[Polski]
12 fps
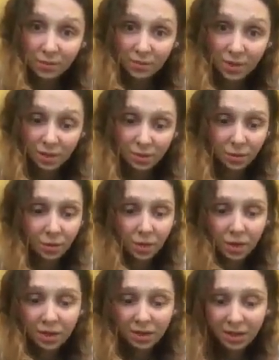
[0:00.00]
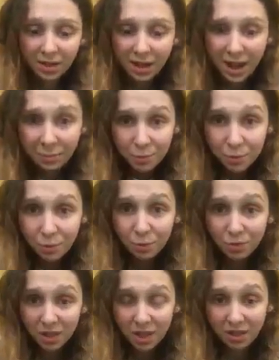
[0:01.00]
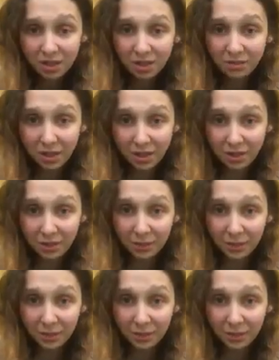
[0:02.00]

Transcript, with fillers: za co absolutnie ich nie winię.